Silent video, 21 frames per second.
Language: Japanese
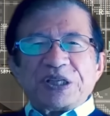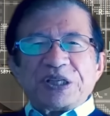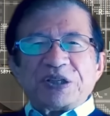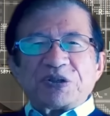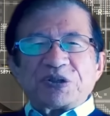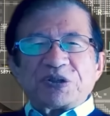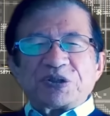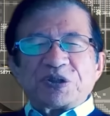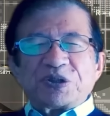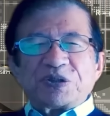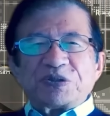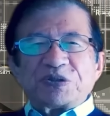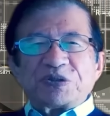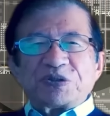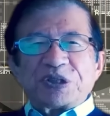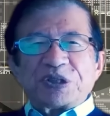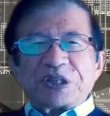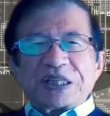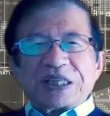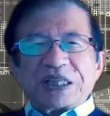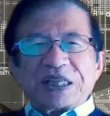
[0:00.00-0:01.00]
命をうんと
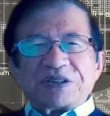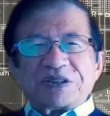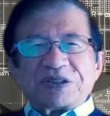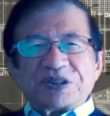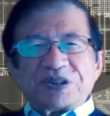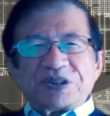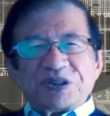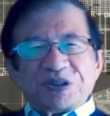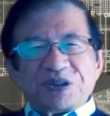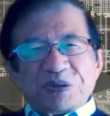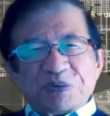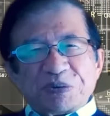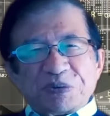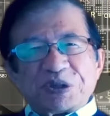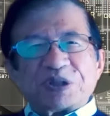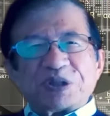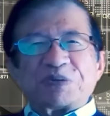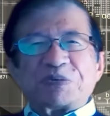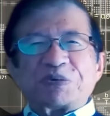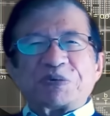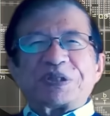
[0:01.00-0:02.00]
いただくっていうのも
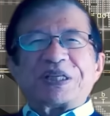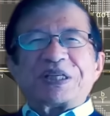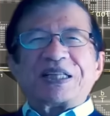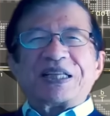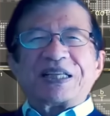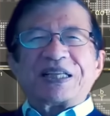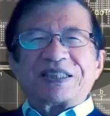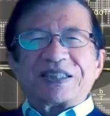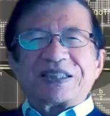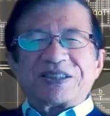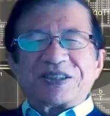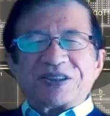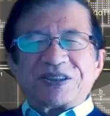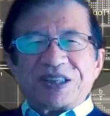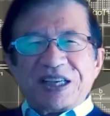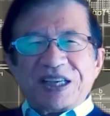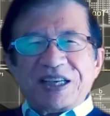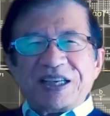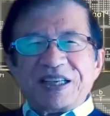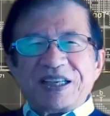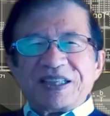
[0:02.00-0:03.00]
ちょっと問題なんですよ
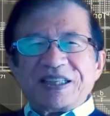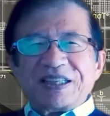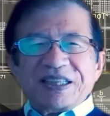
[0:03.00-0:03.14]
ね。